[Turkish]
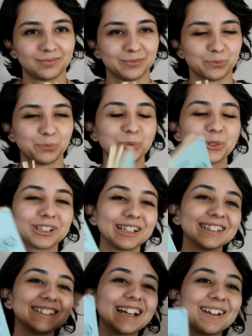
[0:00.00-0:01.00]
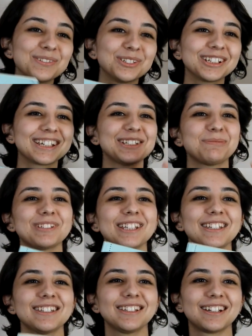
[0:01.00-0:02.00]
Buradan diğer videoya geçip
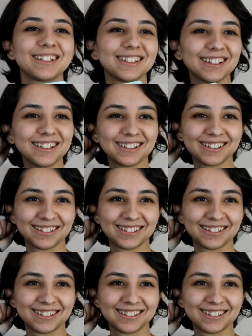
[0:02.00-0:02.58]
izlesinler diye.